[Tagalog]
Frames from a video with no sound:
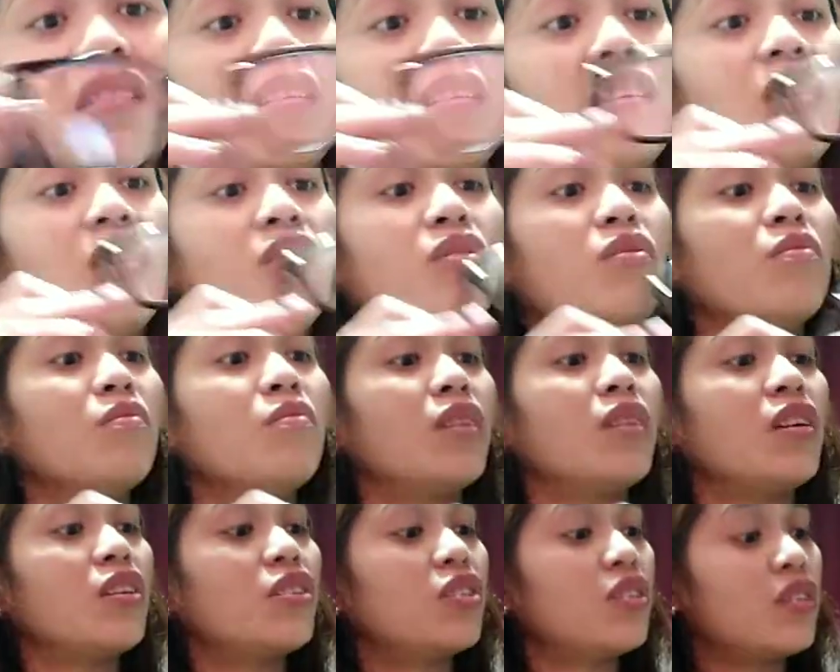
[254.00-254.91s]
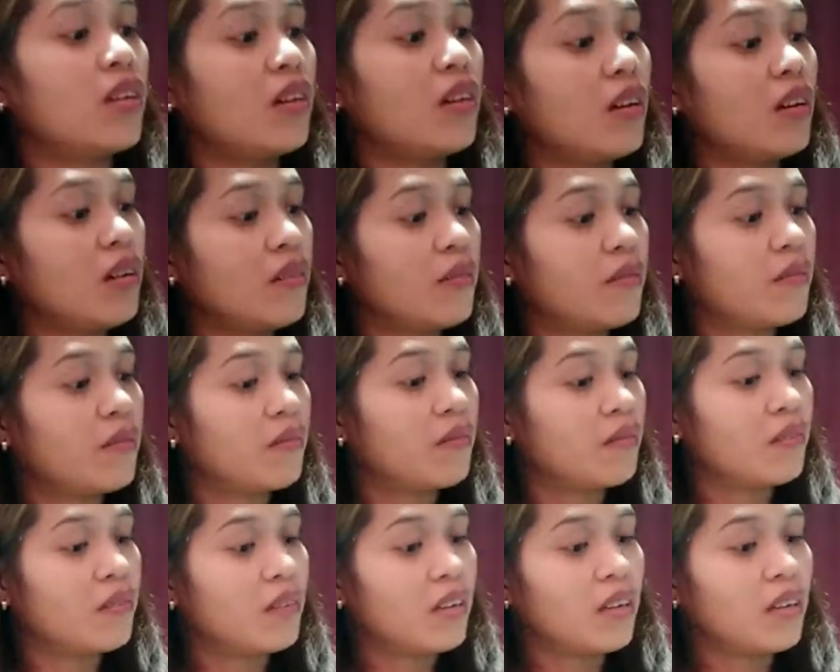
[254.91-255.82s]
Itong day siya.
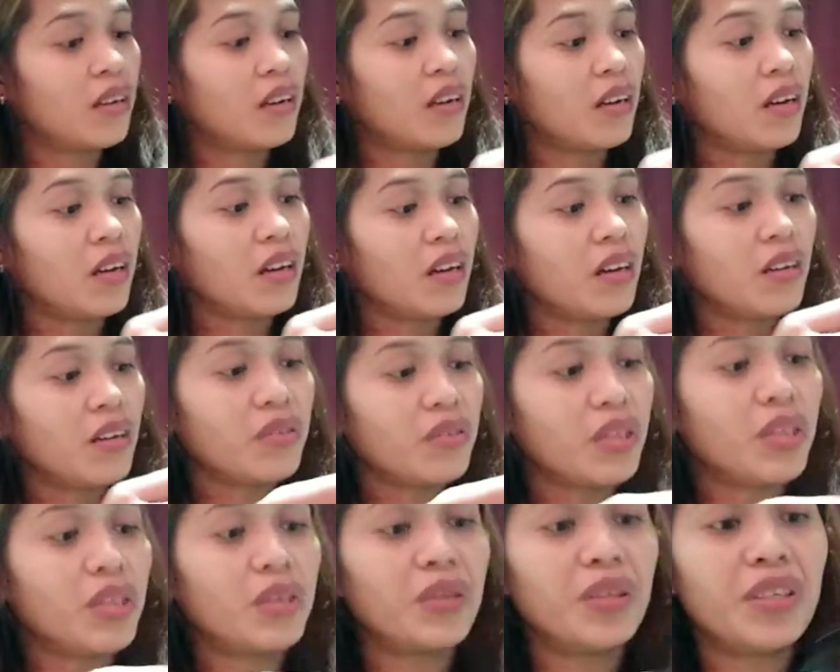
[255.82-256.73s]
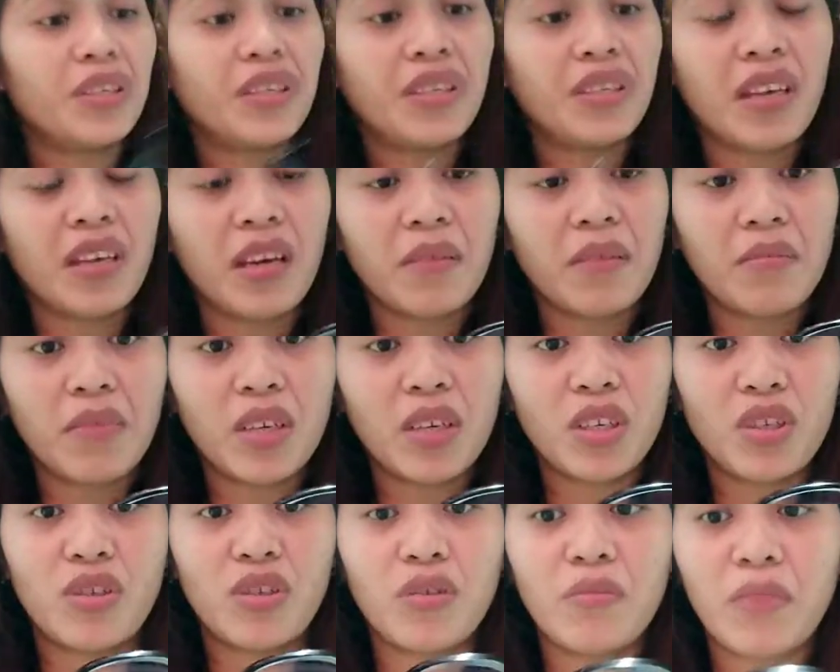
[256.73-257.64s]
Ang akong gi-order kay
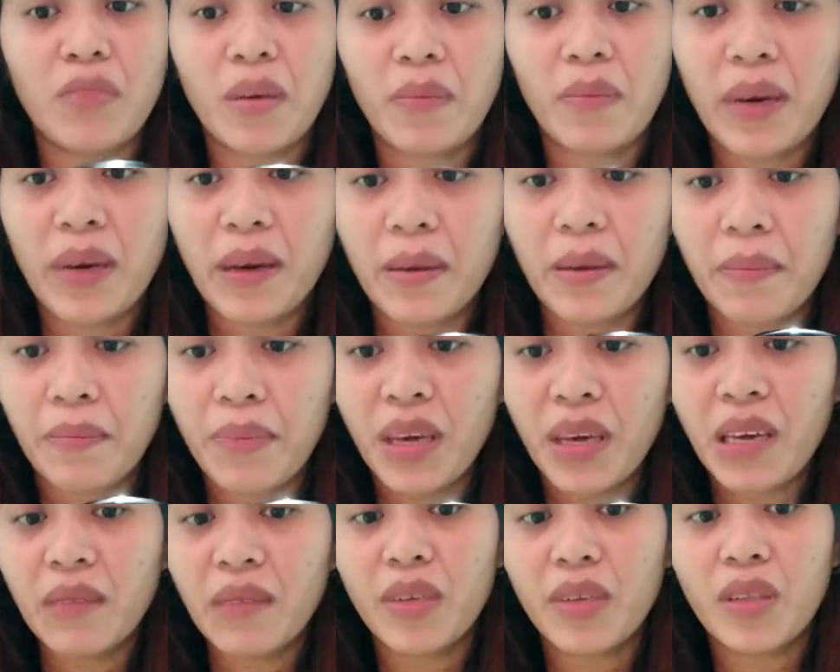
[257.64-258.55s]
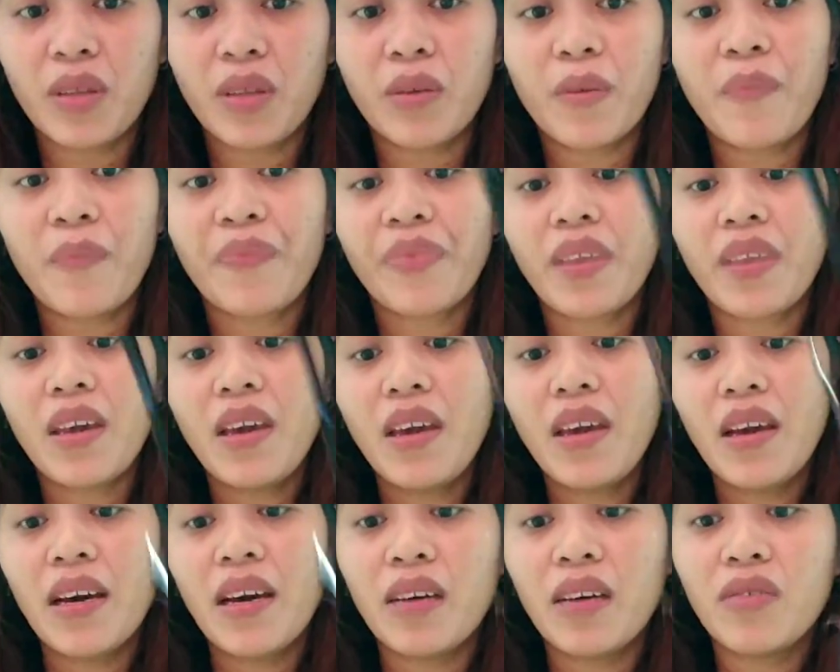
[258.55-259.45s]
medyo may pagka-pink man to.
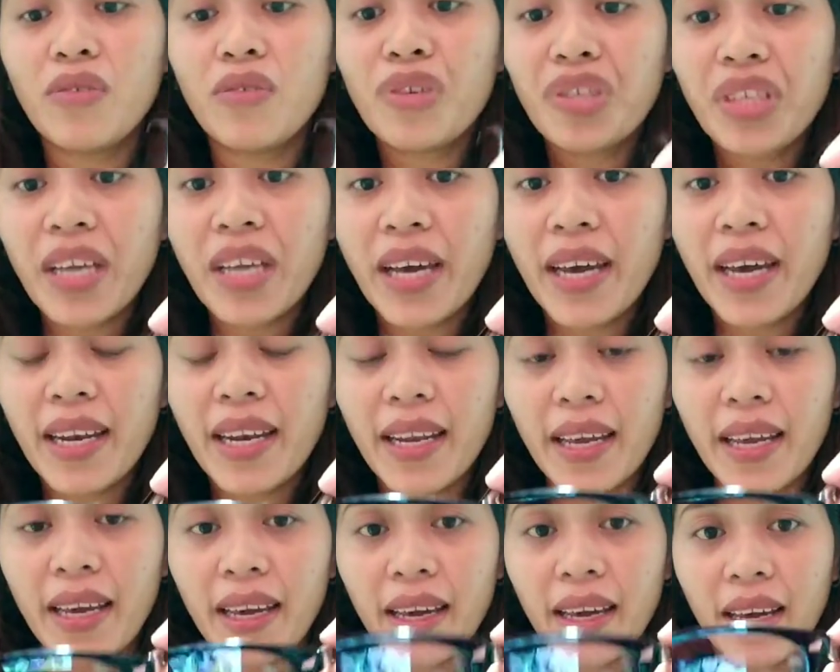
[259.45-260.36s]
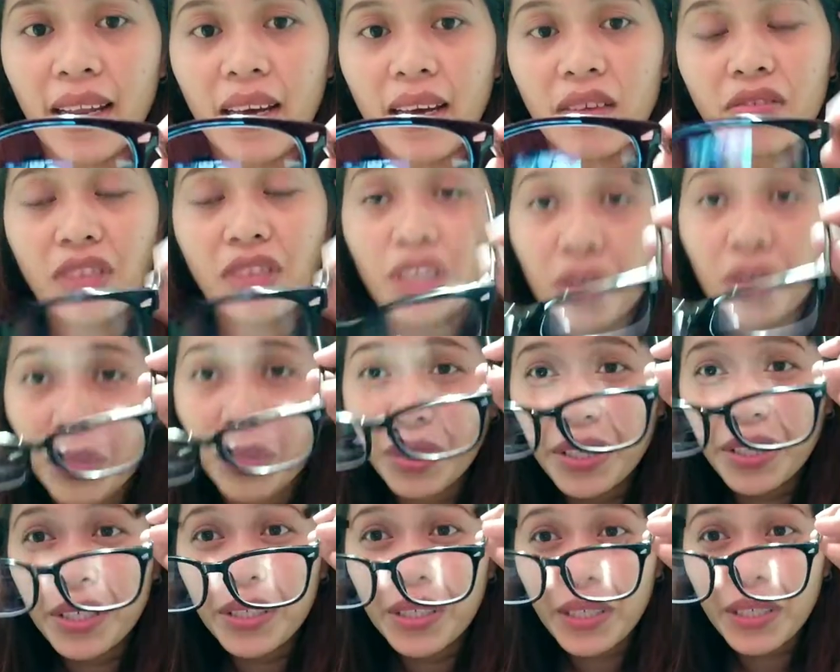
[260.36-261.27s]
Ang usaan ni eh, akong
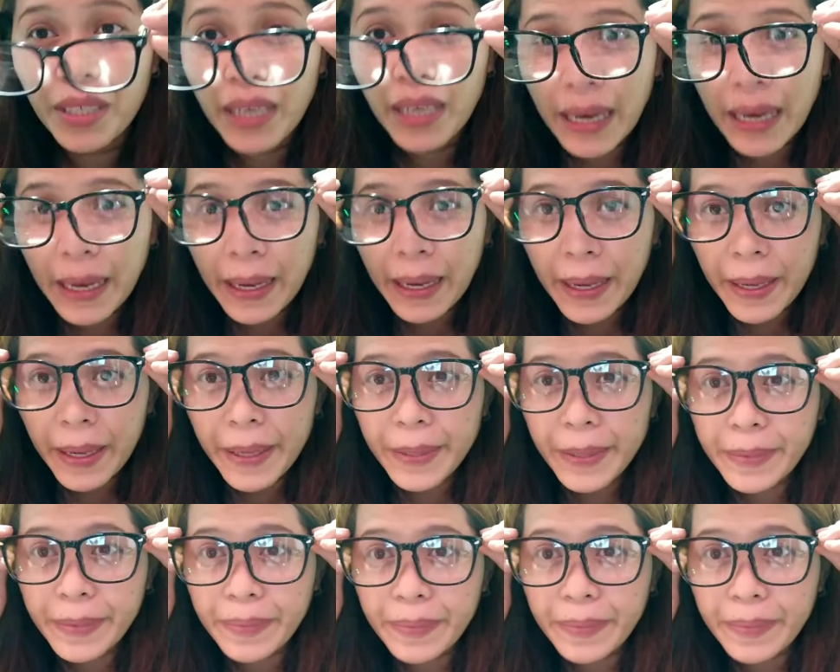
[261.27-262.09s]
gi-order kay